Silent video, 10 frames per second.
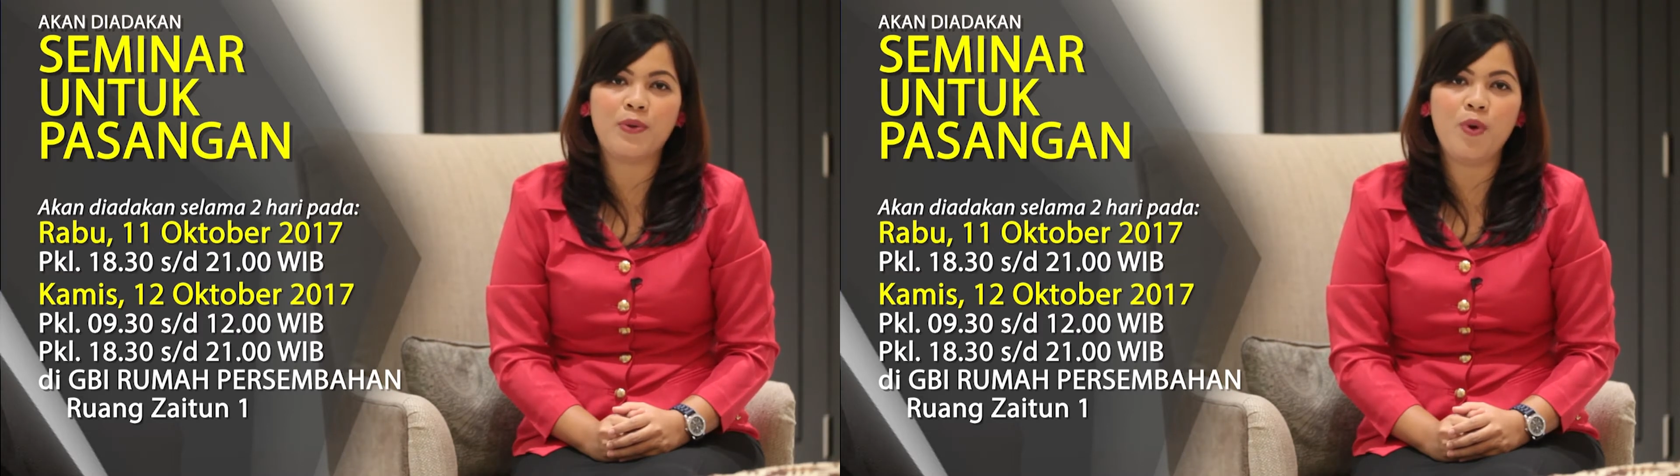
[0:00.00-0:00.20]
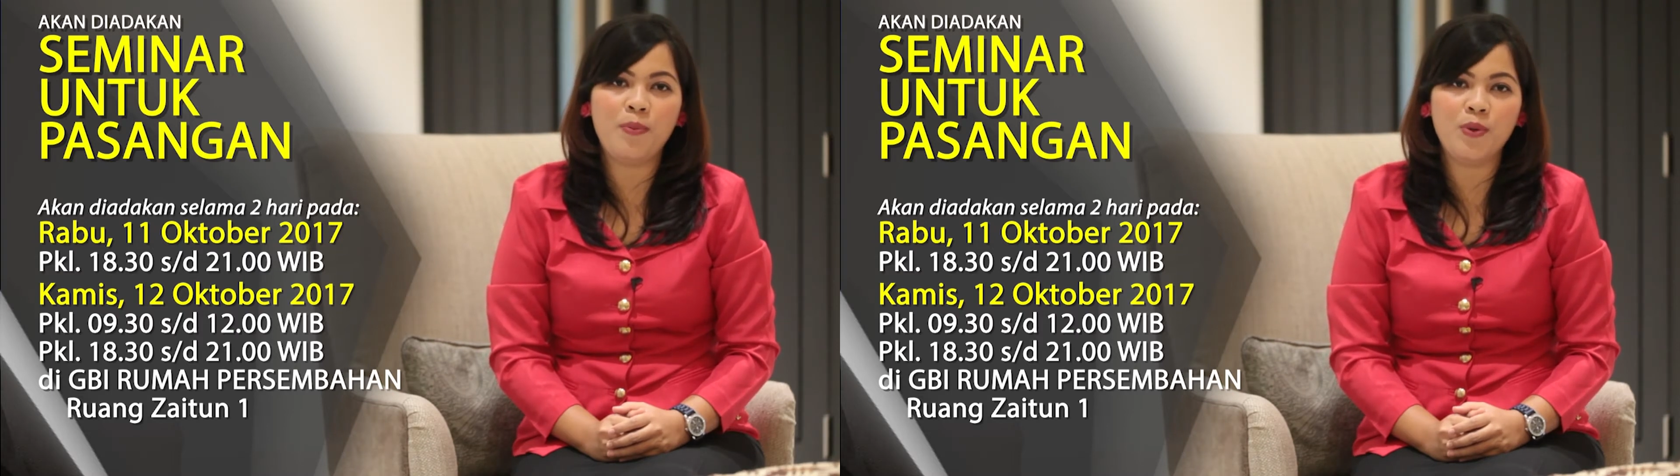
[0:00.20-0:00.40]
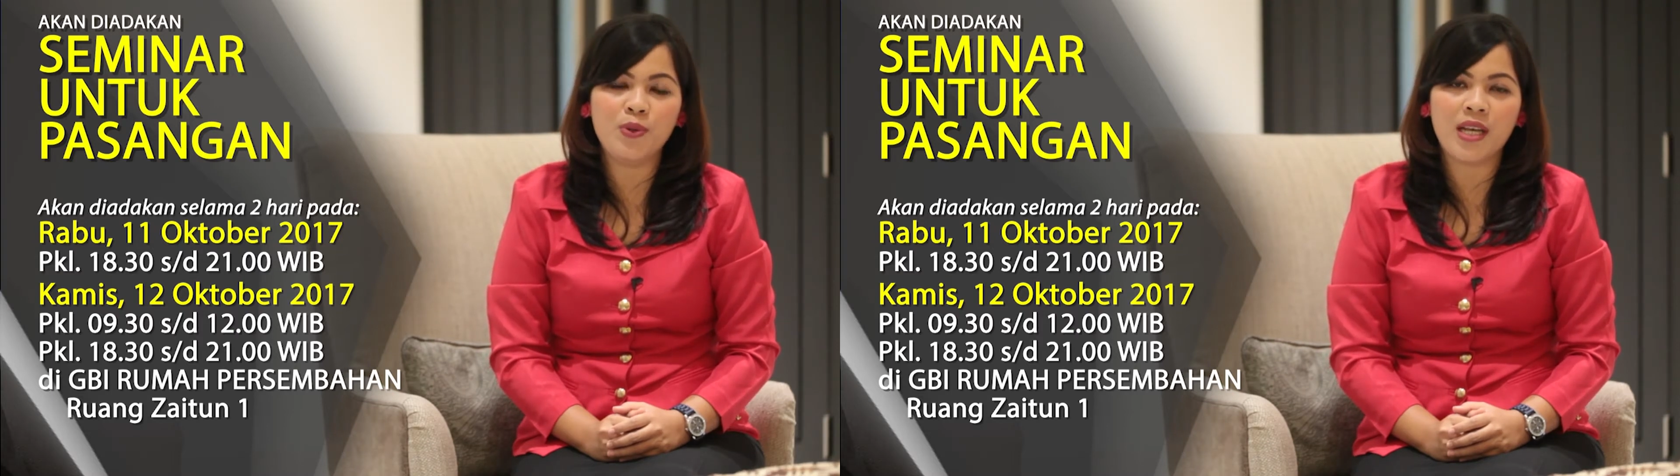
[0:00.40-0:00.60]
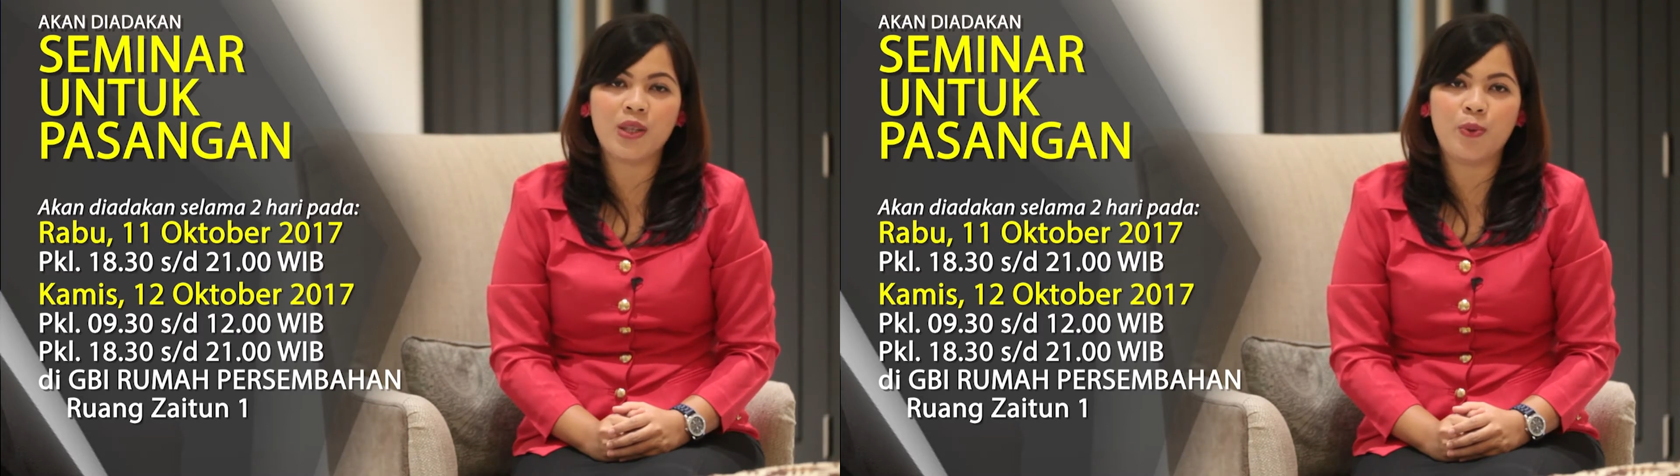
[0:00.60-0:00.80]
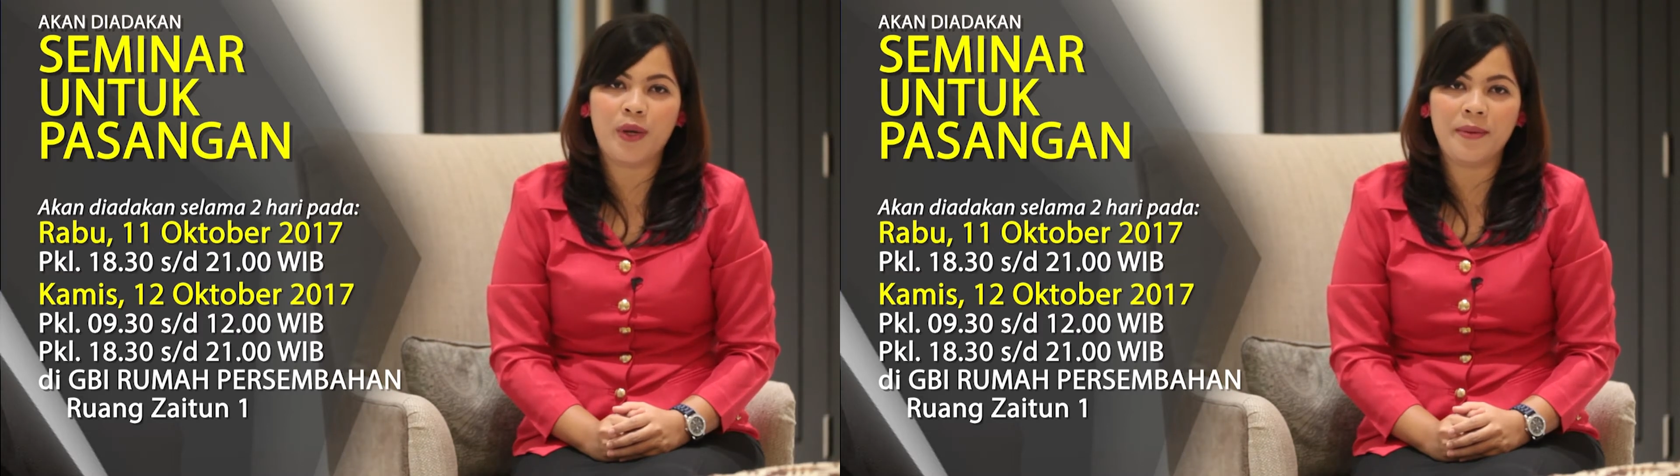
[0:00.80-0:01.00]
21
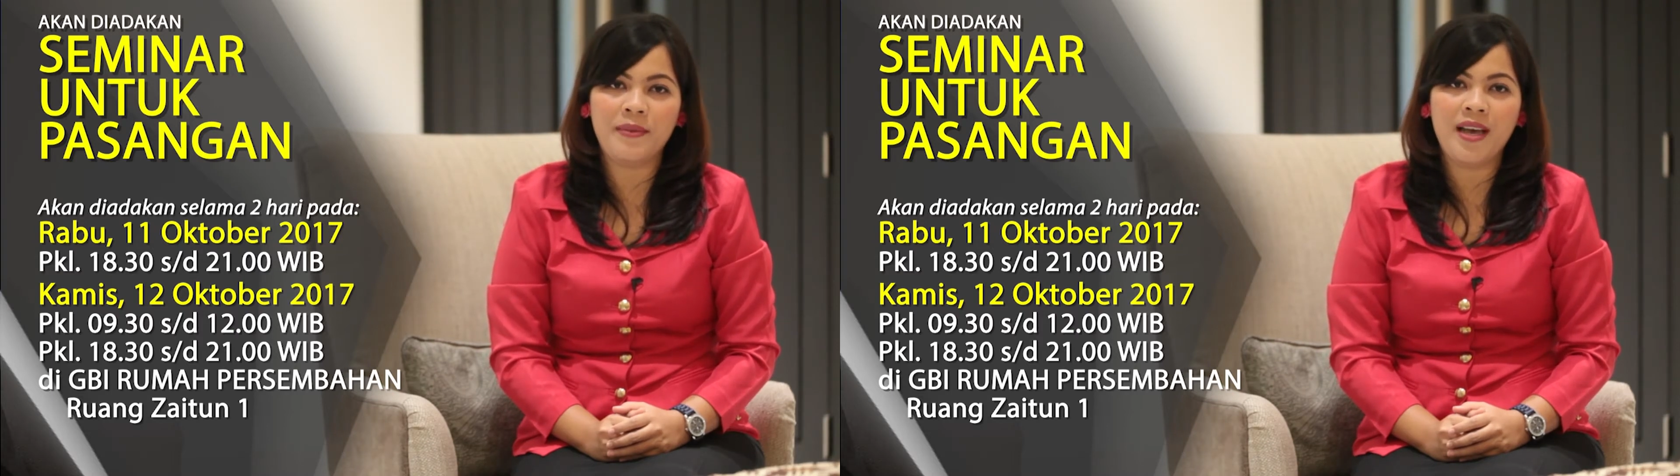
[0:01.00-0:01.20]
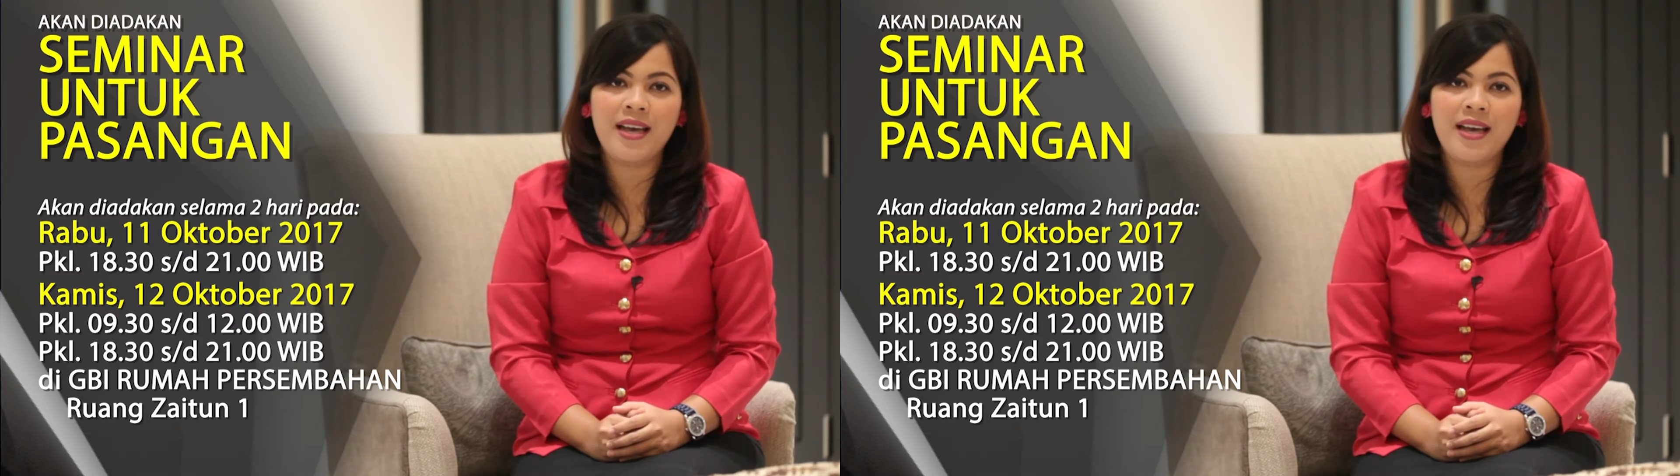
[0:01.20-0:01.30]
WIB